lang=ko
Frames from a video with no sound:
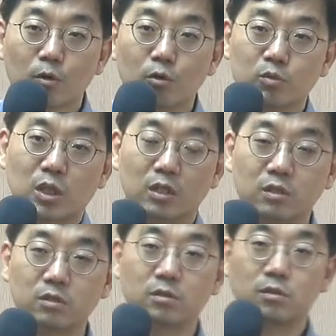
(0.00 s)
그럼
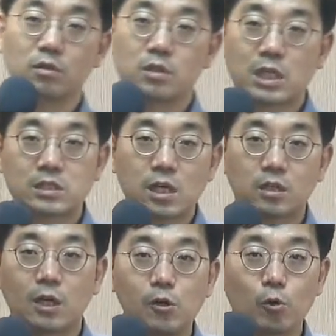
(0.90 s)
자기는 사사가
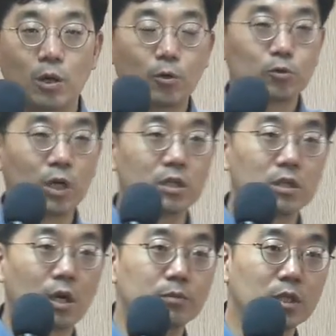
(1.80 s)
되려고 한 것도
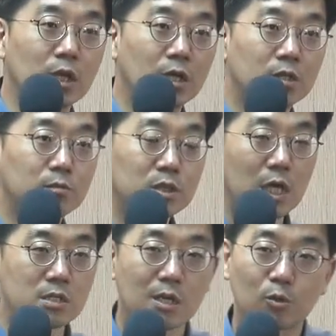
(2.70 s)
아닌데 갑자기 하나님이
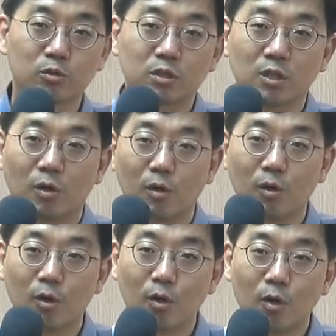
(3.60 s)
사사로 어떻게 해요?
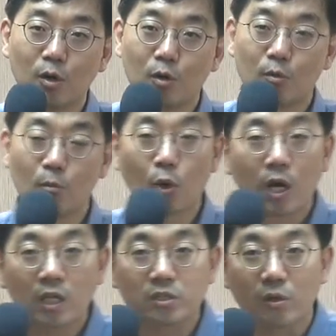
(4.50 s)

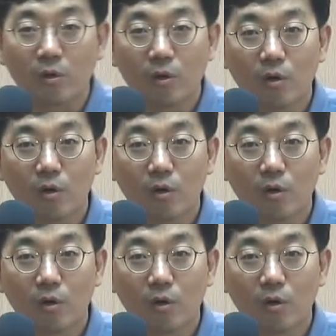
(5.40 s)
몰아가죠.